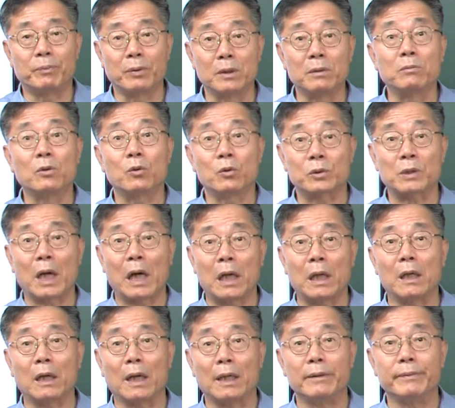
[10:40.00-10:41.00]
벌어먹고
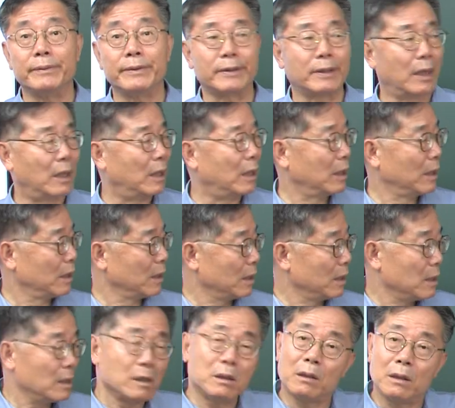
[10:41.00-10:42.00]
사는 거 아닙니까?
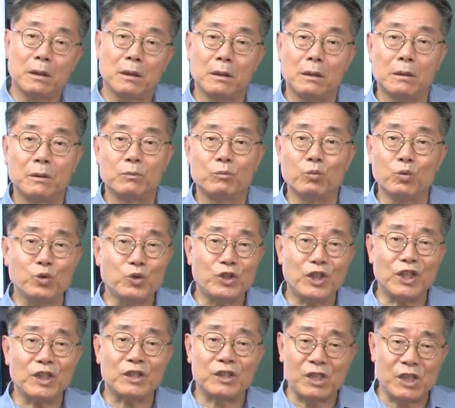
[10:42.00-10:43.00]

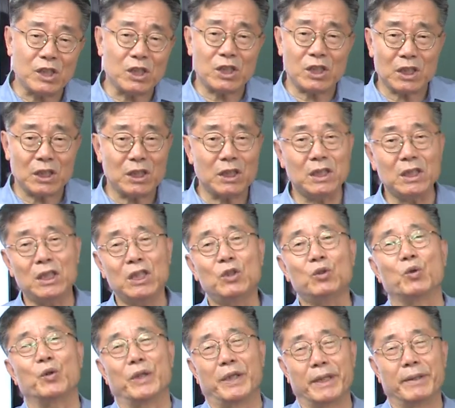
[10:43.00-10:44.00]
문제는 지식인이
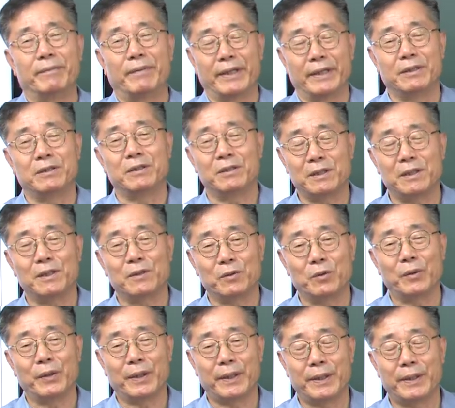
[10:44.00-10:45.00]
노예란 말이야. 지식인
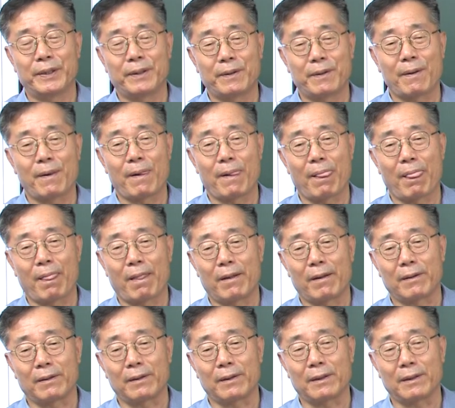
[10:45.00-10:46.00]
노예.
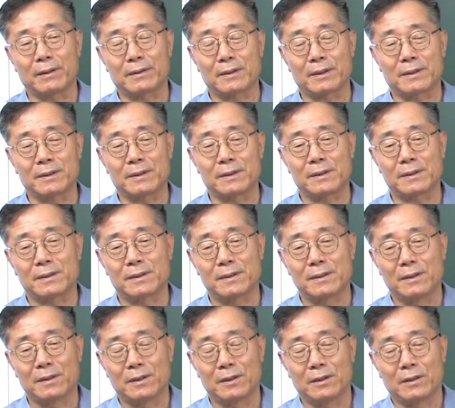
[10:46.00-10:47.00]
그래서 그
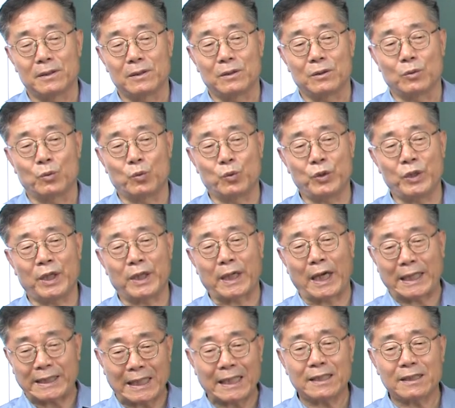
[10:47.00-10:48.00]
우리의
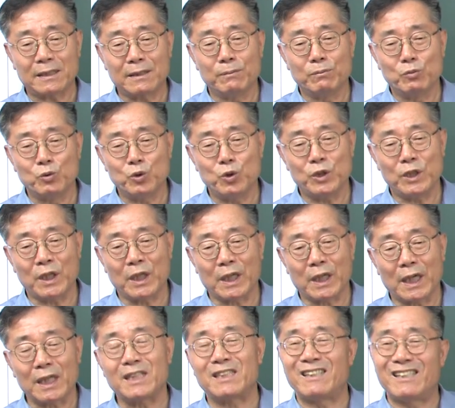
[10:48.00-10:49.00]
가장 큰
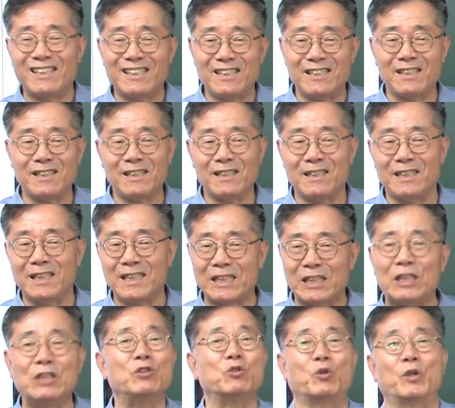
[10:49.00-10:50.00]
문제가
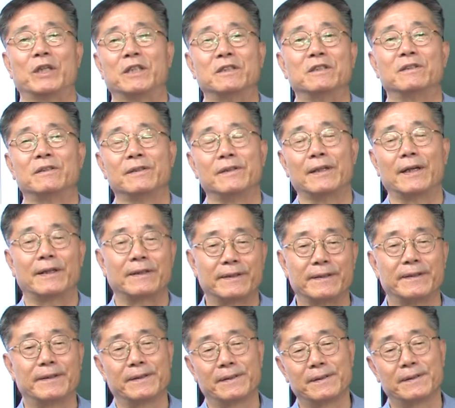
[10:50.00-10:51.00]
지식인의 노예 근성이라는
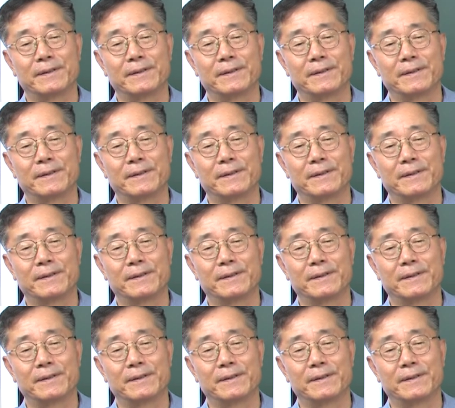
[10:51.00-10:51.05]
거예요.